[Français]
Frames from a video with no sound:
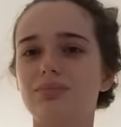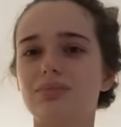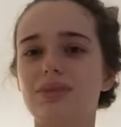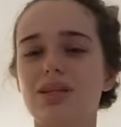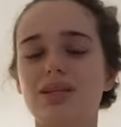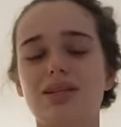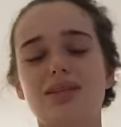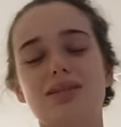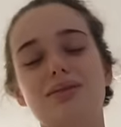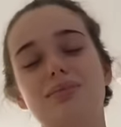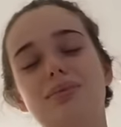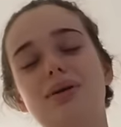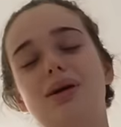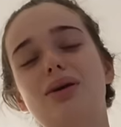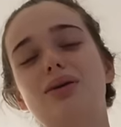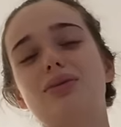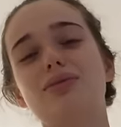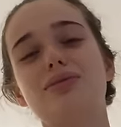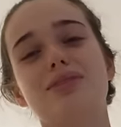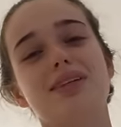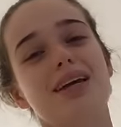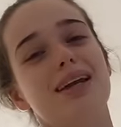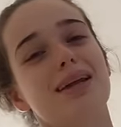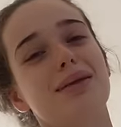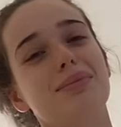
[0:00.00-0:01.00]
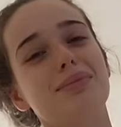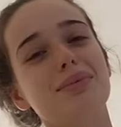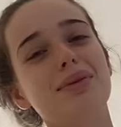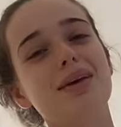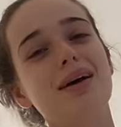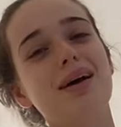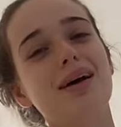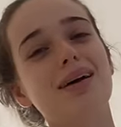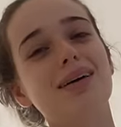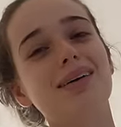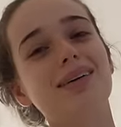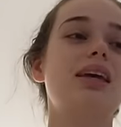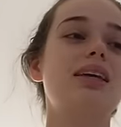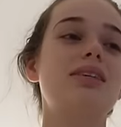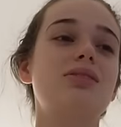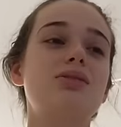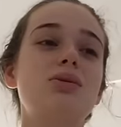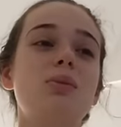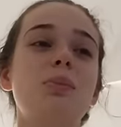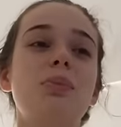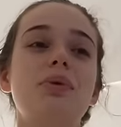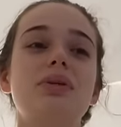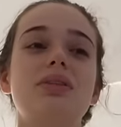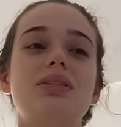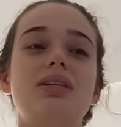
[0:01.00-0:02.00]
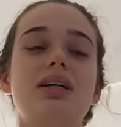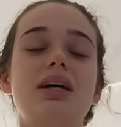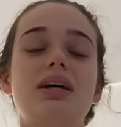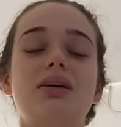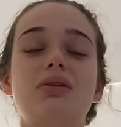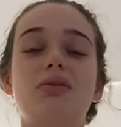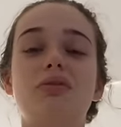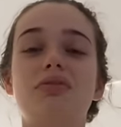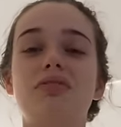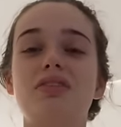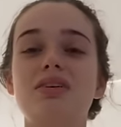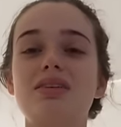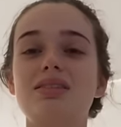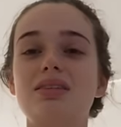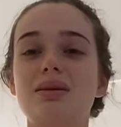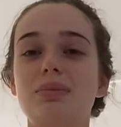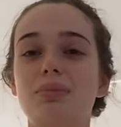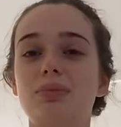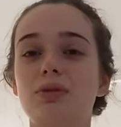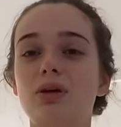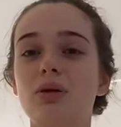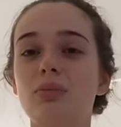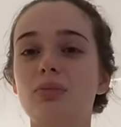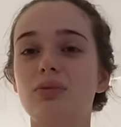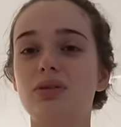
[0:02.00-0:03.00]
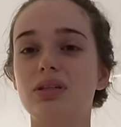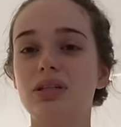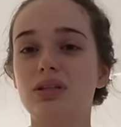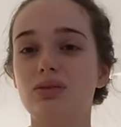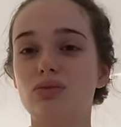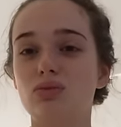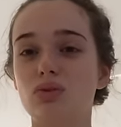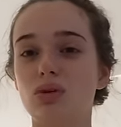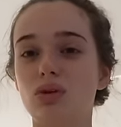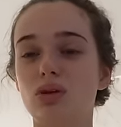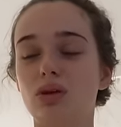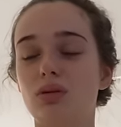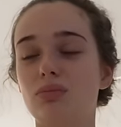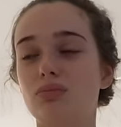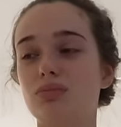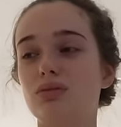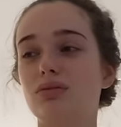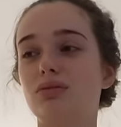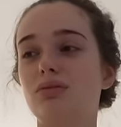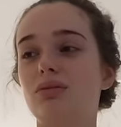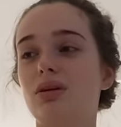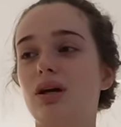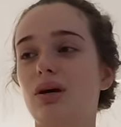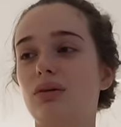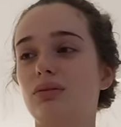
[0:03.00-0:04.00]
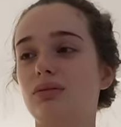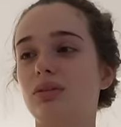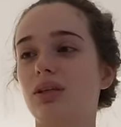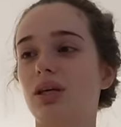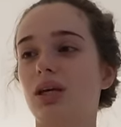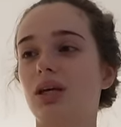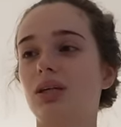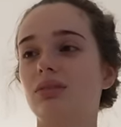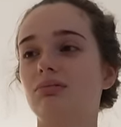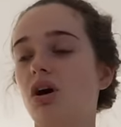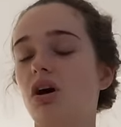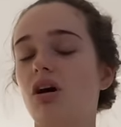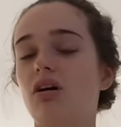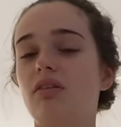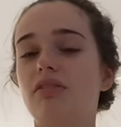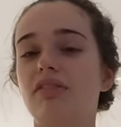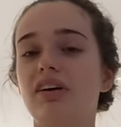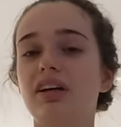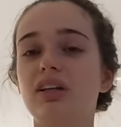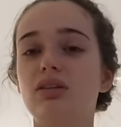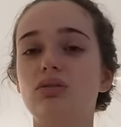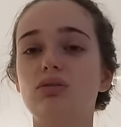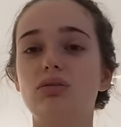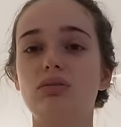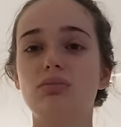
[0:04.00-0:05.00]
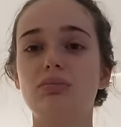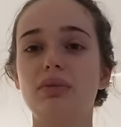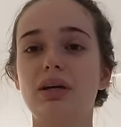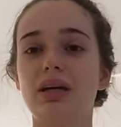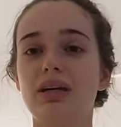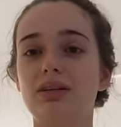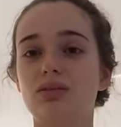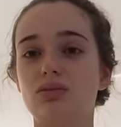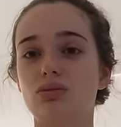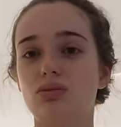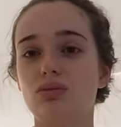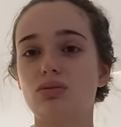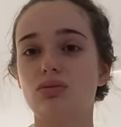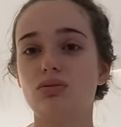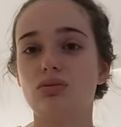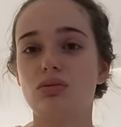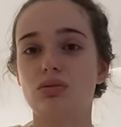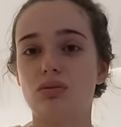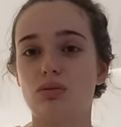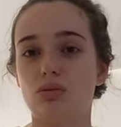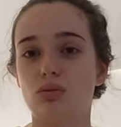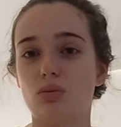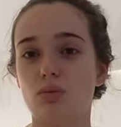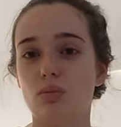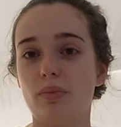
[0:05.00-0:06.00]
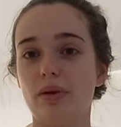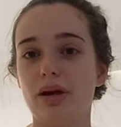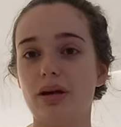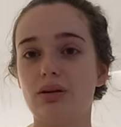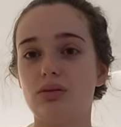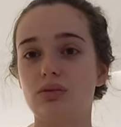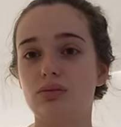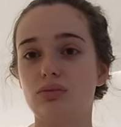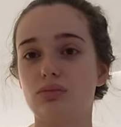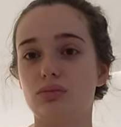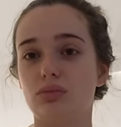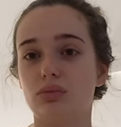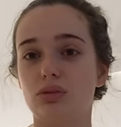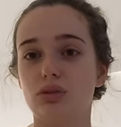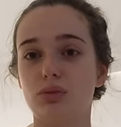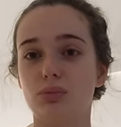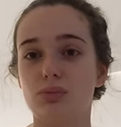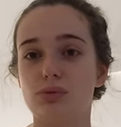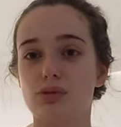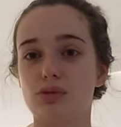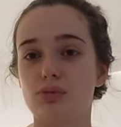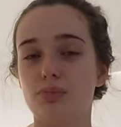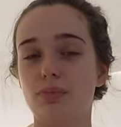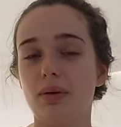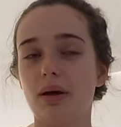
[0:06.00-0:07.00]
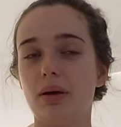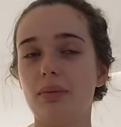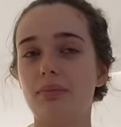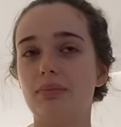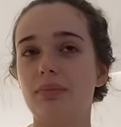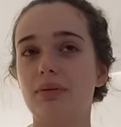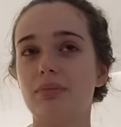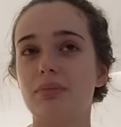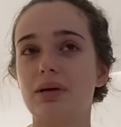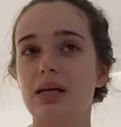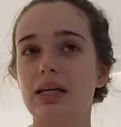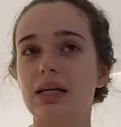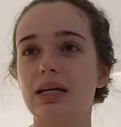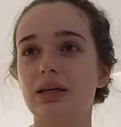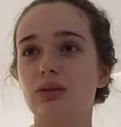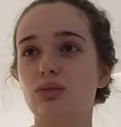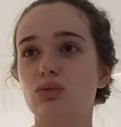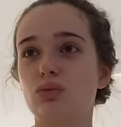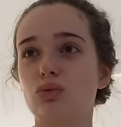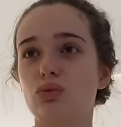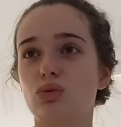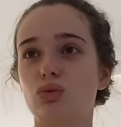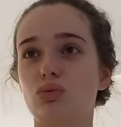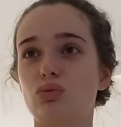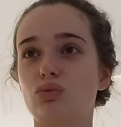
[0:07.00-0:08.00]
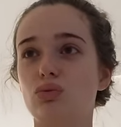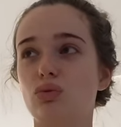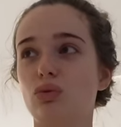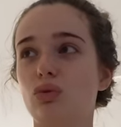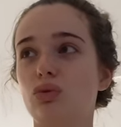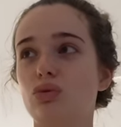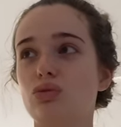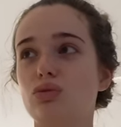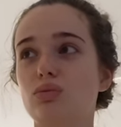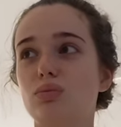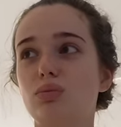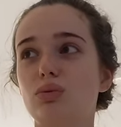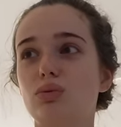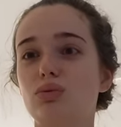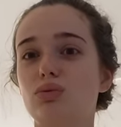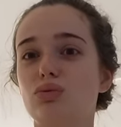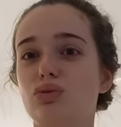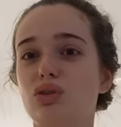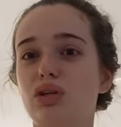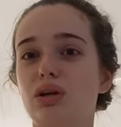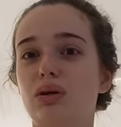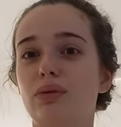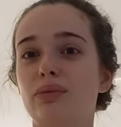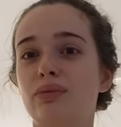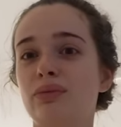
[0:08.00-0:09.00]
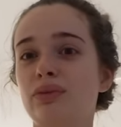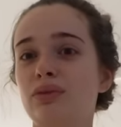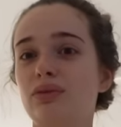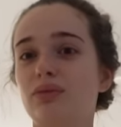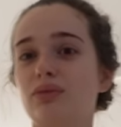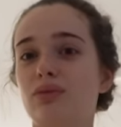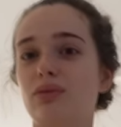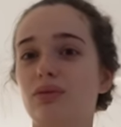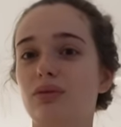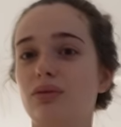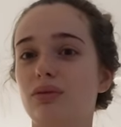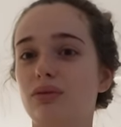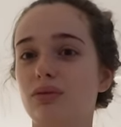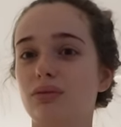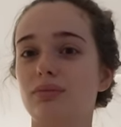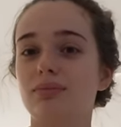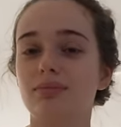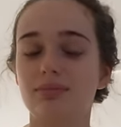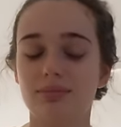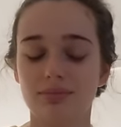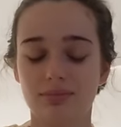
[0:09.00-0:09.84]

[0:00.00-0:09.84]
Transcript: J'espère que vous allez bien. Est-ce qu'on peut dire que fin septembre, on est toujours dans le mood de la rentrée En vrai, toutes mes résolutions sont tombées à l'eau, donc je pense pas, mais malgré tout, je suis toujours dans ce mood où j'ai envie de